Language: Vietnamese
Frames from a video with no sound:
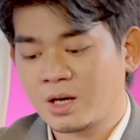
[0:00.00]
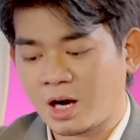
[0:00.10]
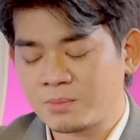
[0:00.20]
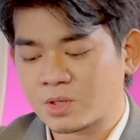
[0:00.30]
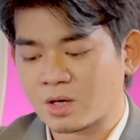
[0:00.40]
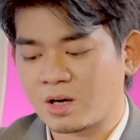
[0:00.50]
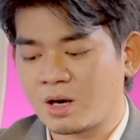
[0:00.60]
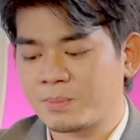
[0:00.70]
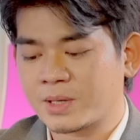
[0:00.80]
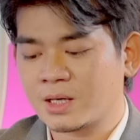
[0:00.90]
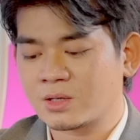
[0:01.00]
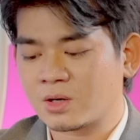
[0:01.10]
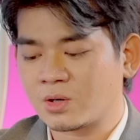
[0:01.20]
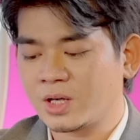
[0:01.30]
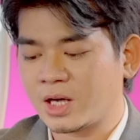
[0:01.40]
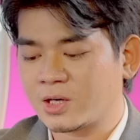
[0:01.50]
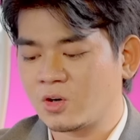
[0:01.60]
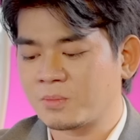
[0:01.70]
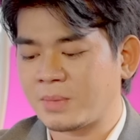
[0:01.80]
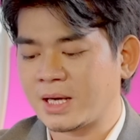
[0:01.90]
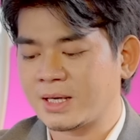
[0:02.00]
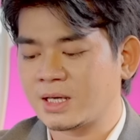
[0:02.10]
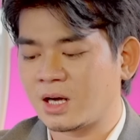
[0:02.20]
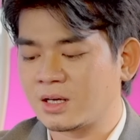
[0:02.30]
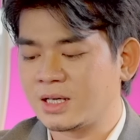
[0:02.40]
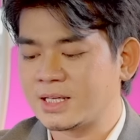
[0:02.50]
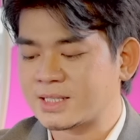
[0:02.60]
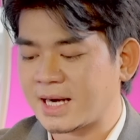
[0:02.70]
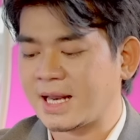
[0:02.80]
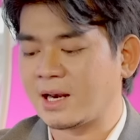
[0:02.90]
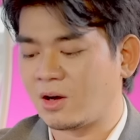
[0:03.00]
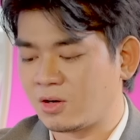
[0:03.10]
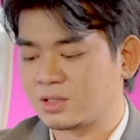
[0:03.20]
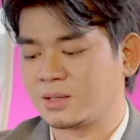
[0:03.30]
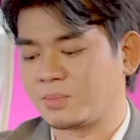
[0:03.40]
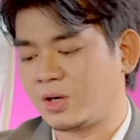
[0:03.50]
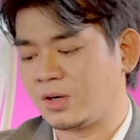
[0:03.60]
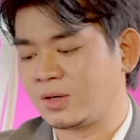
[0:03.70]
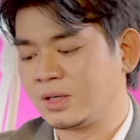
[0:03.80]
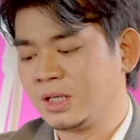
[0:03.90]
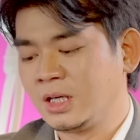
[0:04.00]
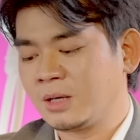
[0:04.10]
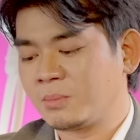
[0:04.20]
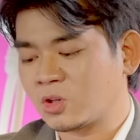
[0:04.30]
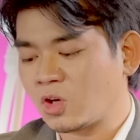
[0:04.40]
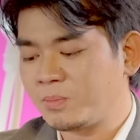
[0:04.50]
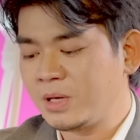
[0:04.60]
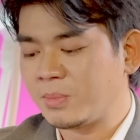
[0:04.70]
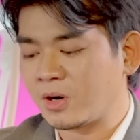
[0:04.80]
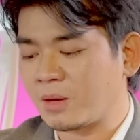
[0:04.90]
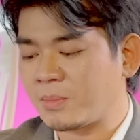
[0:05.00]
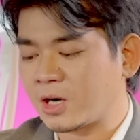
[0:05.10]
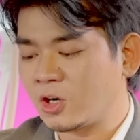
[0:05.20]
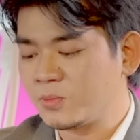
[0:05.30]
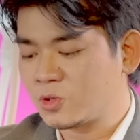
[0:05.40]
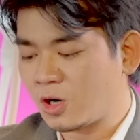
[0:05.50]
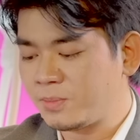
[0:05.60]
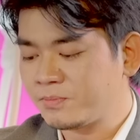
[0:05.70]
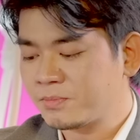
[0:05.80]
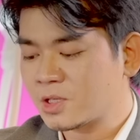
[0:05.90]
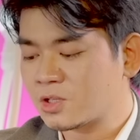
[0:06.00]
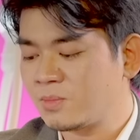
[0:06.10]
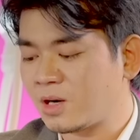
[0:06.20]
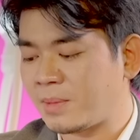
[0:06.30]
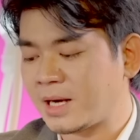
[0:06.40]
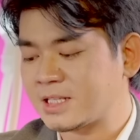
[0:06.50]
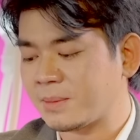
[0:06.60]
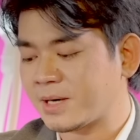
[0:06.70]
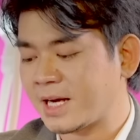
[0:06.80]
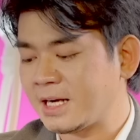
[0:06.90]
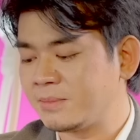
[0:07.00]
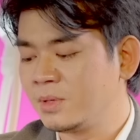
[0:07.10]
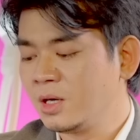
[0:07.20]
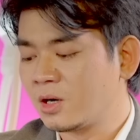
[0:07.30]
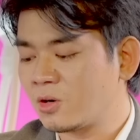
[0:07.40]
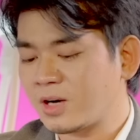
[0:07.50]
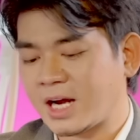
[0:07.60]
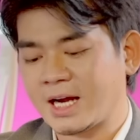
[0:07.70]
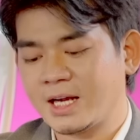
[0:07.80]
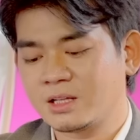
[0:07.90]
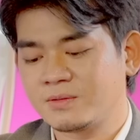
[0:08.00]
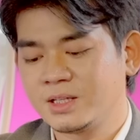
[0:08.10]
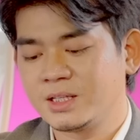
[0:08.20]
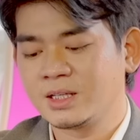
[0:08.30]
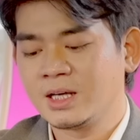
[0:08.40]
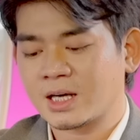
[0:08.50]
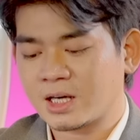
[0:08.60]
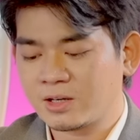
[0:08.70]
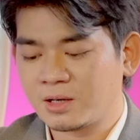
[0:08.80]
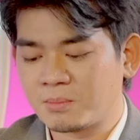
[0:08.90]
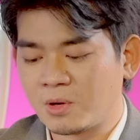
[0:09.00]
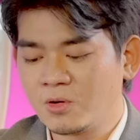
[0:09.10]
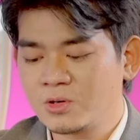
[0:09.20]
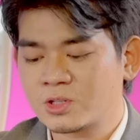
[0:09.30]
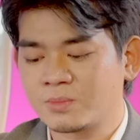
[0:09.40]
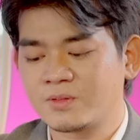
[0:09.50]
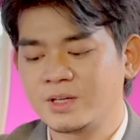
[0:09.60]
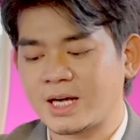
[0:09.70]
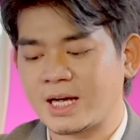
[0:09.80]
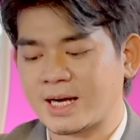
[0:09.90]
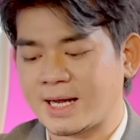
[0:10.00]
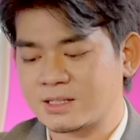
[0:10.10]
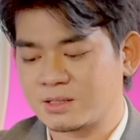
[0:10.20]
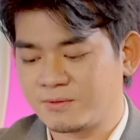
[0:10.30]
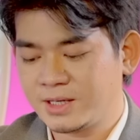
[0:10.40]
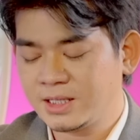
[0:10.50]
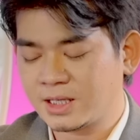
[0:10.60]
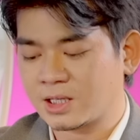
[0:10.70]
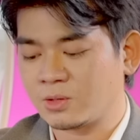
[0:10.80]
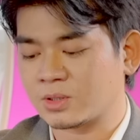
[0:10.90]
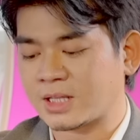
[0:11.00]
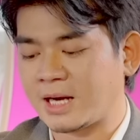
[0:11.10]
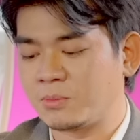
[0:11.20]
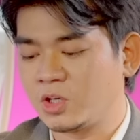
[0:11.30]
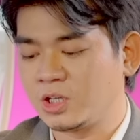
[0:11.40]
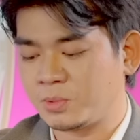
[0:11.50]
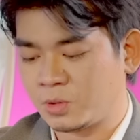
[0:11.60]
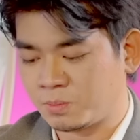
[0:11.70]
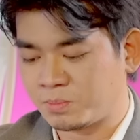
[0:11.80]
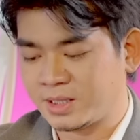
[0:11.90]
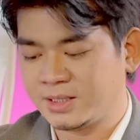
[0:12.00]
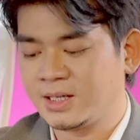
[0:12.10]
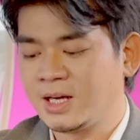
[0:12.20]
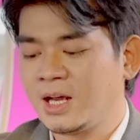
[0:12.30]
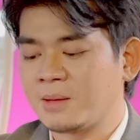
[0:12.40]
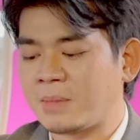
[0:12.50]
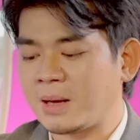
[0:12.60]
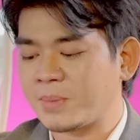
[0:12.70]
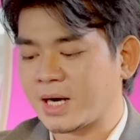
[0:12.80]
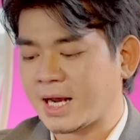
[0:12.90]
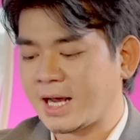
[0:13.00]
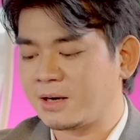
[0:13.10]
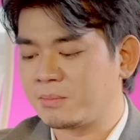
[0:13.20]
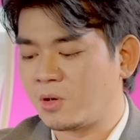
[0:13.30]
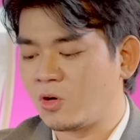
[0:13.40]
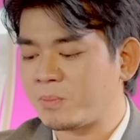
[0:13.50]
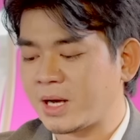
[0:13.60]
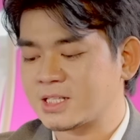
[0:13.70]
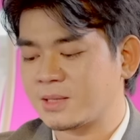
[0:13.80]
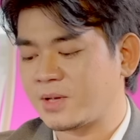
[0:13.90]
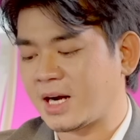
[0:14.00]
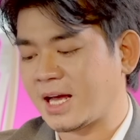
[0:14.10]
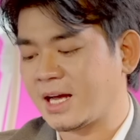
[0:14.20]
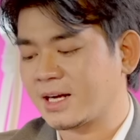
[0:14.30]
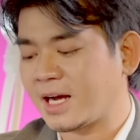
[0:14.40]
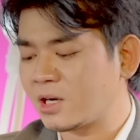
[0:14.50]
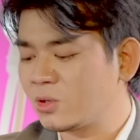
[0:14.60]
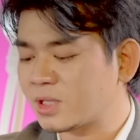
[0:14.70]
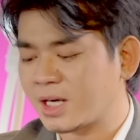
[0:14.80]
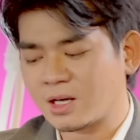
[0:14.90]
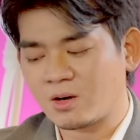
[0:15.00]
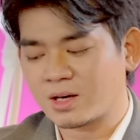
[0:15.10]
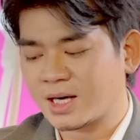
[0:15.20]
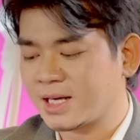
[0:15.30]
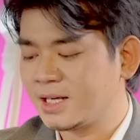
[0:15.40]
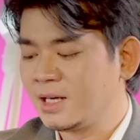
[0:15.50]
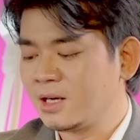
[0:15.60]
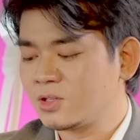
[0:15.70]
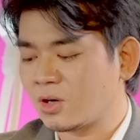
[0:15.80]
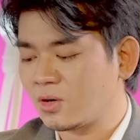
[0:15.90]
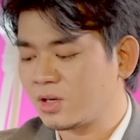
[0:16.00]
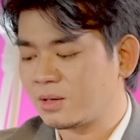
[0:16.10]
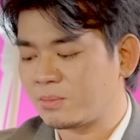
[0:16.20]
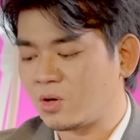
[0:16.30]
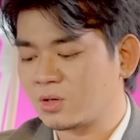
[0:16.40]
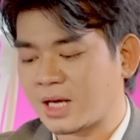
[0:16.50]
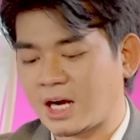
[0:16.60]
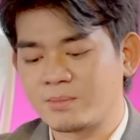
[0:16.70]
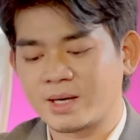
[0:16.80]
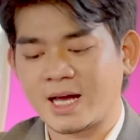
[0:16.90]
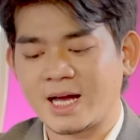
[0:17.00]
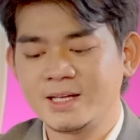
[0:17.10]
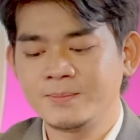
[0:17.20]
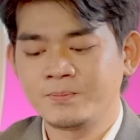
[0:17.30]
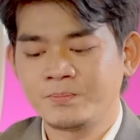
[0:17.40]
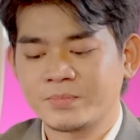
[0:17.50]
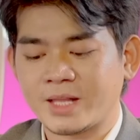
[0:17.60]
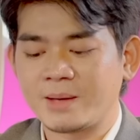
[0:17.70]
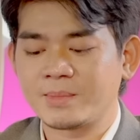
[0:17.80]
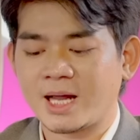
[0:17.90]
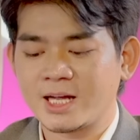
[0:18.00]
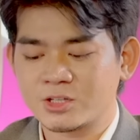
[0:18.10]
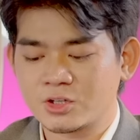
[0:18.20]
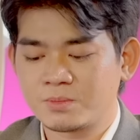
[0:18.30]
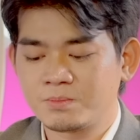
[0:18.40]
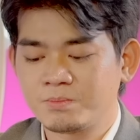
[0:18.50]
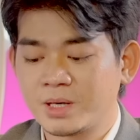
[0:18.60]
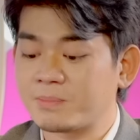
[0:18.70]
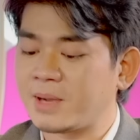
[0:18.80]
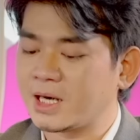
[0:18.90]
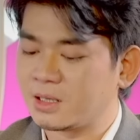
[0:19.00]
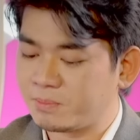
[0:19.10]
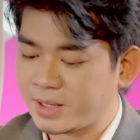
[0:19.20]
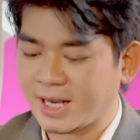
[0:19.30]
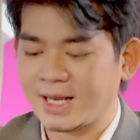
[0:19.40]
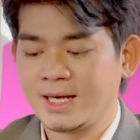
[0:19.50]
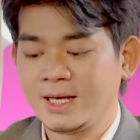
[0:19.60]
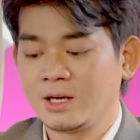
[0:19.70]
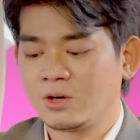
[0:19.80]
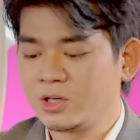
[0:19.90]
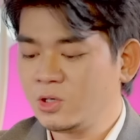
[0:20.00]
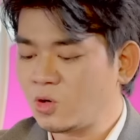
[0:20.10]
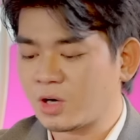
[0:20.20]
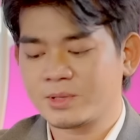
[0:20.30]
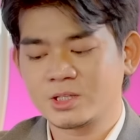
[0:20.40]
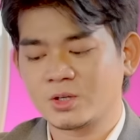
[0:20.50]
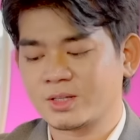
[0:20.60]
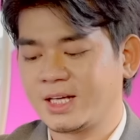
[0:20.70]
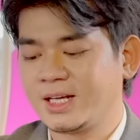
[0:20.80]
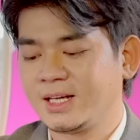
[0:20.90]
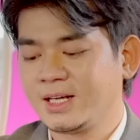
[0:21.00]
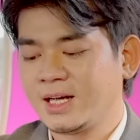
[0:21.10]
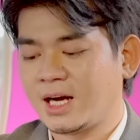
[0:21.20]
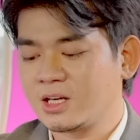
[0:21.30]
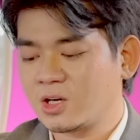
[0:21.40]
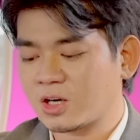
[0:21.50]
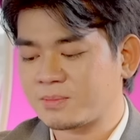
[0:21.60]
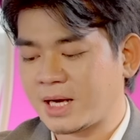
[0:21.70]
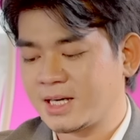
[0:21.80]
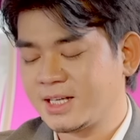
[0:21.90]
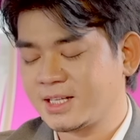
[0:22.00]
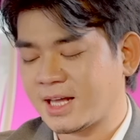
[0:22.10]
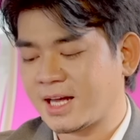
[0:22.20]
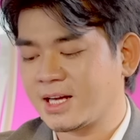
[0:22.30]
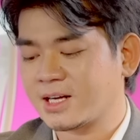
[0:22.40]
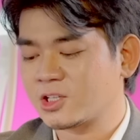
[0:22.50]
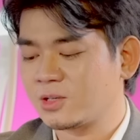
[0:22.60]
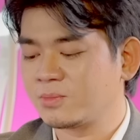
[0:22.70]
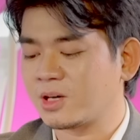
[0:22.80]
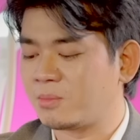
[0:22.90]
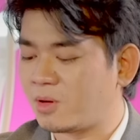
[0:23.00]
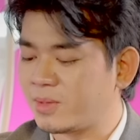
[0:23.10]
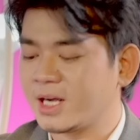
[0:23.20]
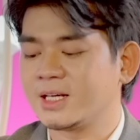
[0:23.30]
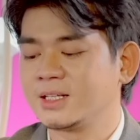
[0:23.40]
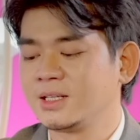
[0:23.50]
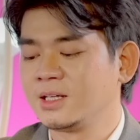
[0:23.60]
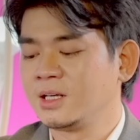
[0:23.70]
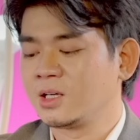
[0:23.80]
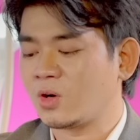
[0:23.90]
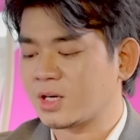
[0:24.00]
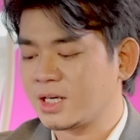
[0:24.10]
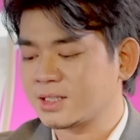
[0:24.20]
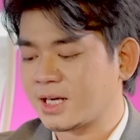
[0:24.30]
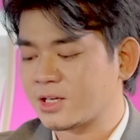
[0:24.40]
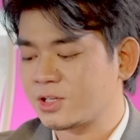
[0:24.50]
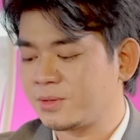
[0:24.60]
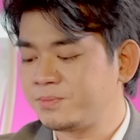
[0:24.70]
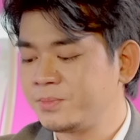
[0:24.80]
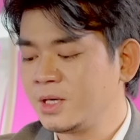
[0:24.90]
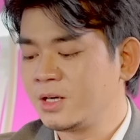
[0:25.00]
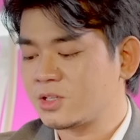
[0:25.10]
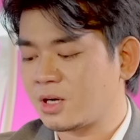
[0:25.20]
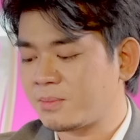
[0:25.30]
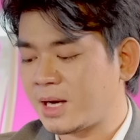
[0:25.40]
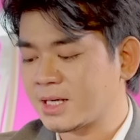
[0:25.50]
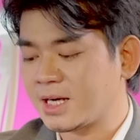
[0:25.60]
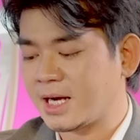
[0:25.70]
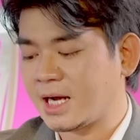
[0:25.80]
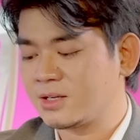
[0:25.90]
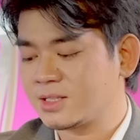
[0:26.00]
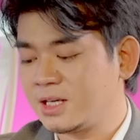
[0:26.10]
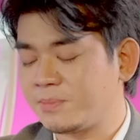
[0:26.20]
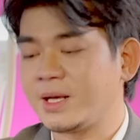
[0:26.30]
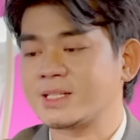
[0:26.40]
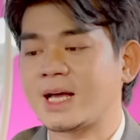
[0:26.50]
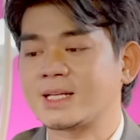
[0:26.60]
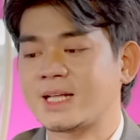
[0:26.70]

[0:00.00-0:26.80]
không tọt đó prang rọc lưỡi ai con mang riêng ông lễ xà la là o tiệt phong bạn to pi bảo lòng bạn đột chốt xung cả ban chập đàm roca nghe thưa đời nằm bốn xung thưa ca khang sở vĩ nơi khung ở tai môi nơi phun pính ban bạc khai nằm bốn bảy sập đà la cá nút trai on này giọt lôi nằm bốn tại ơi mà đái tai mà đái xung pri ban nằm pre lôi nước cọt mình giọt tề hơi cọt ban để dây thà xung cầm mồm hai cọt đằng thạc xung trong ban khởi áo sleep bẹt sạt